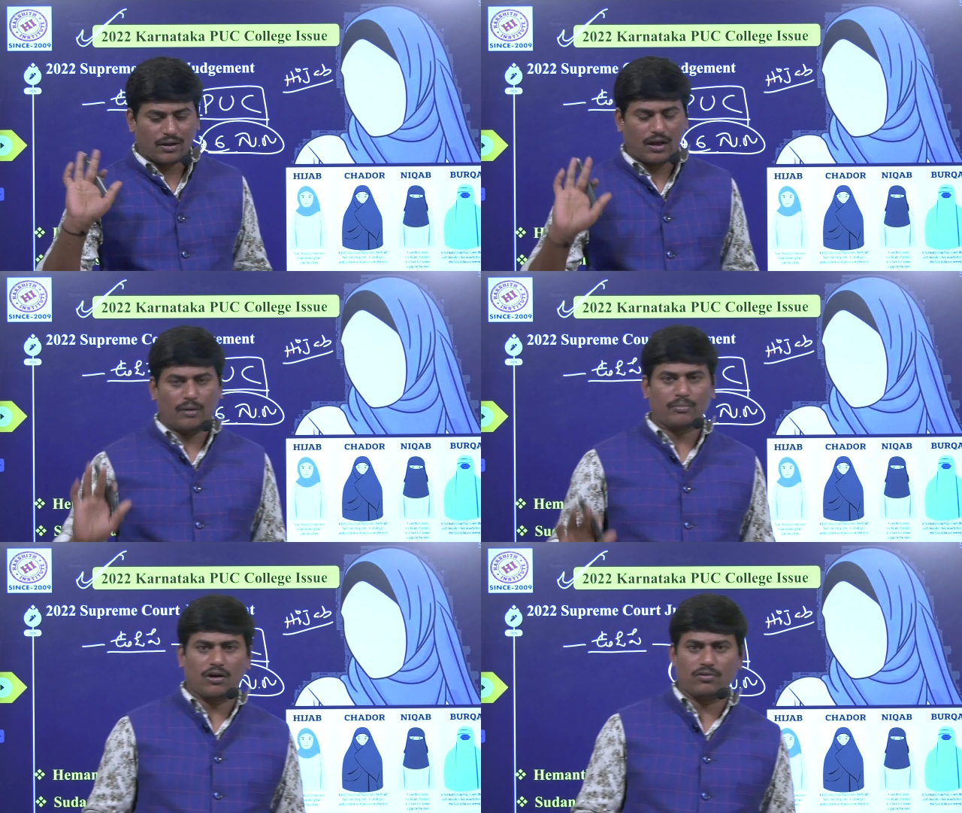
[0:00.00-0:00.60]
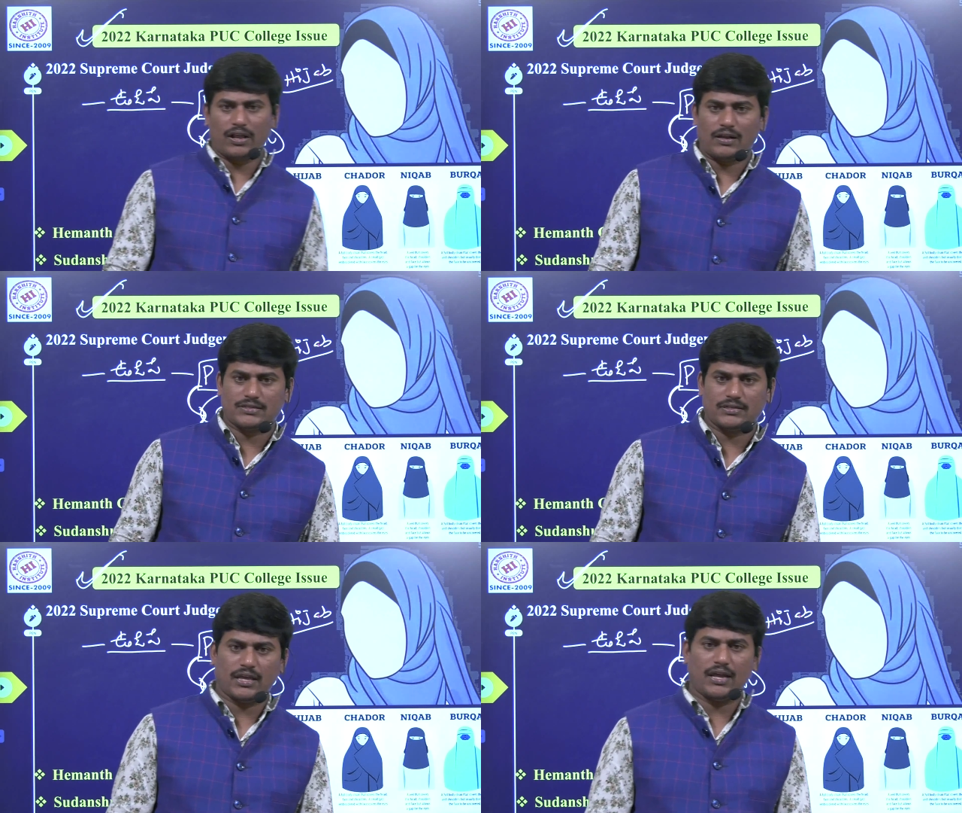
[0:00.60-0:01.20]
కామ్గా
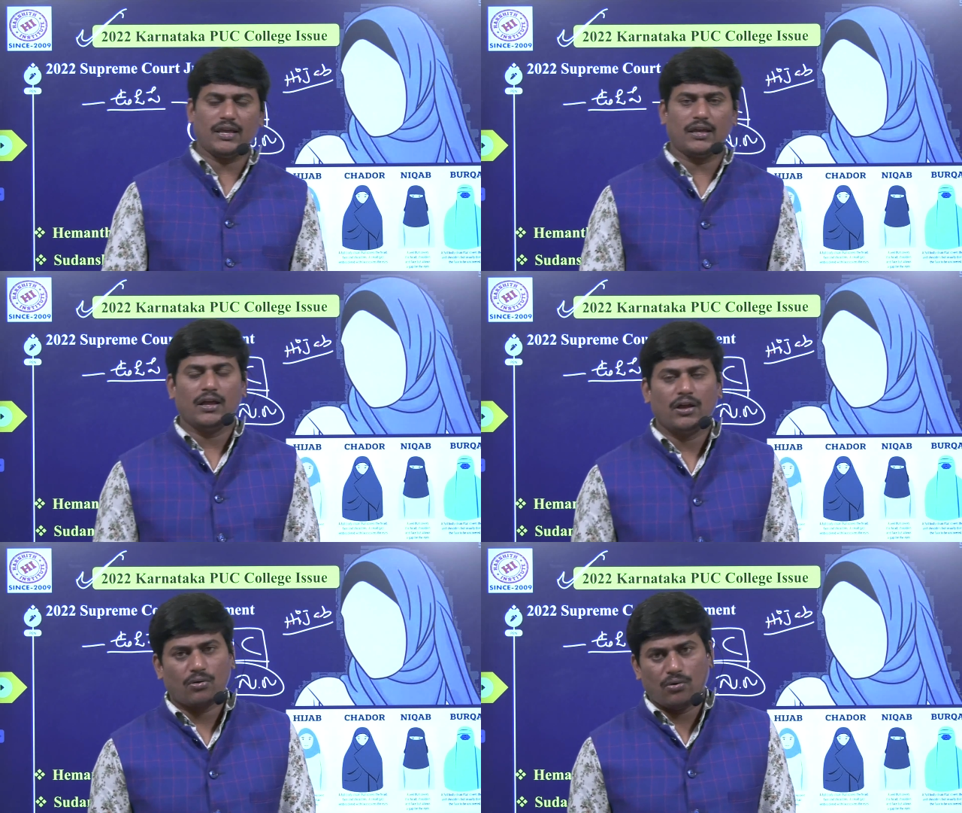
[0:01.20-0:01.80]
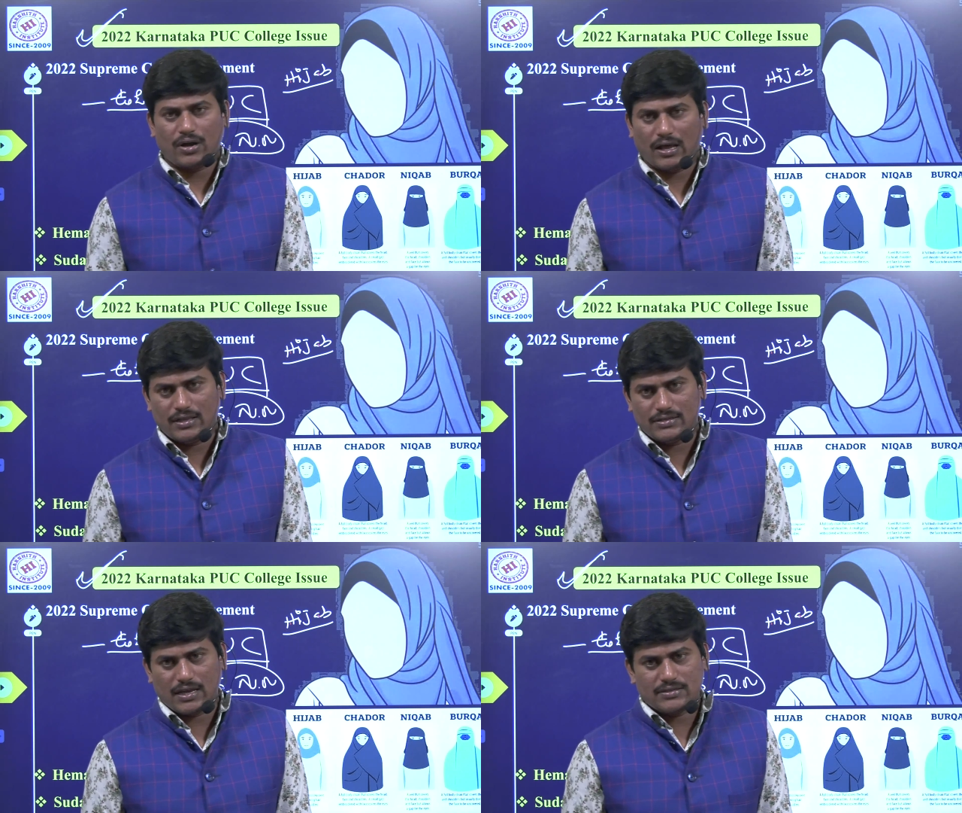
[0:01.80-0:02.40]
ఉండాల్సిందే అని కోర్టు
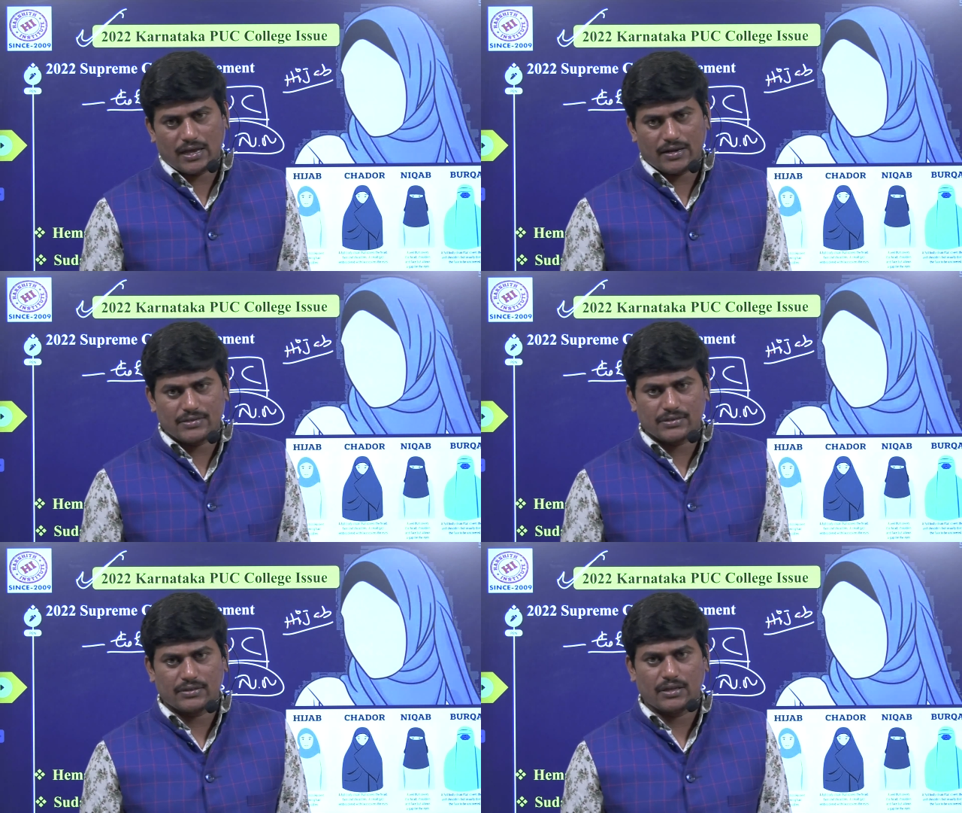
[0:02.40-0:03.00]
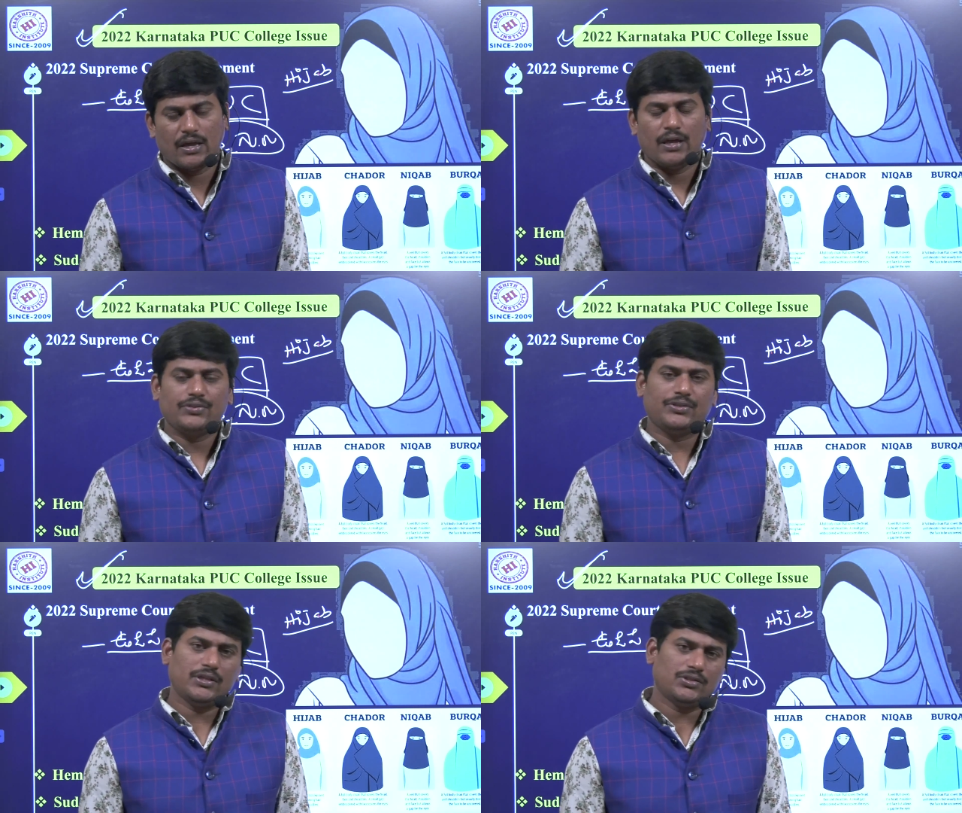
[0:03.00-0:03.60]
ఆదేశాలు జారీ చేసింది
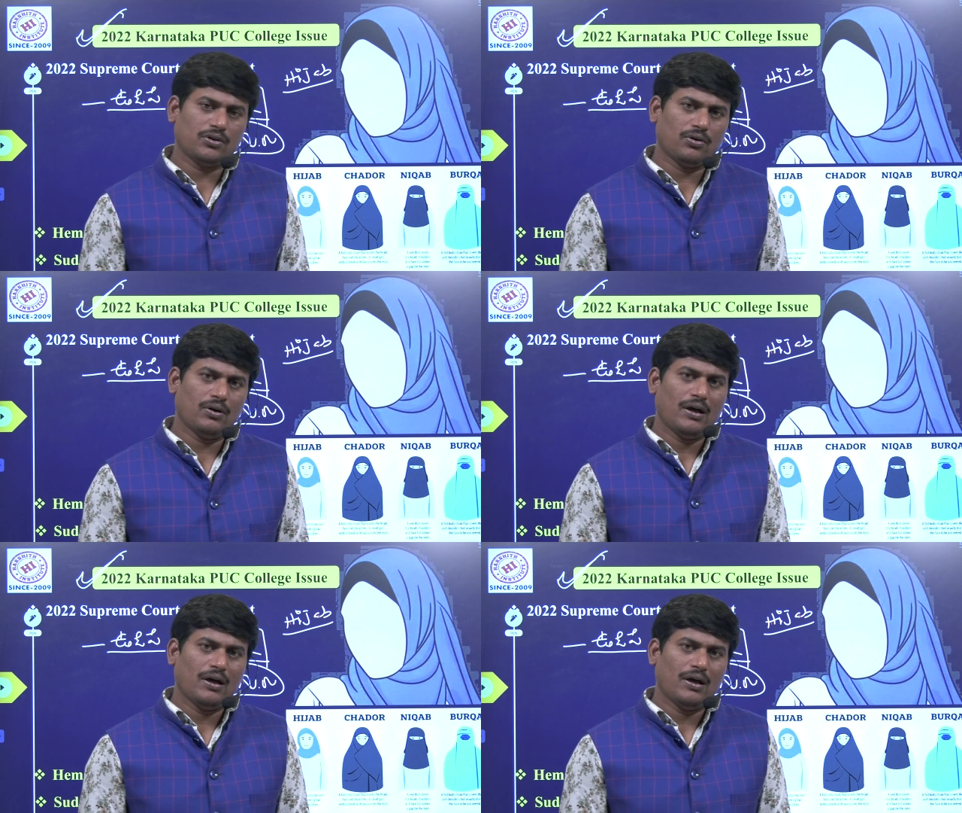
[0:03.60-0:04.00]
దీంతో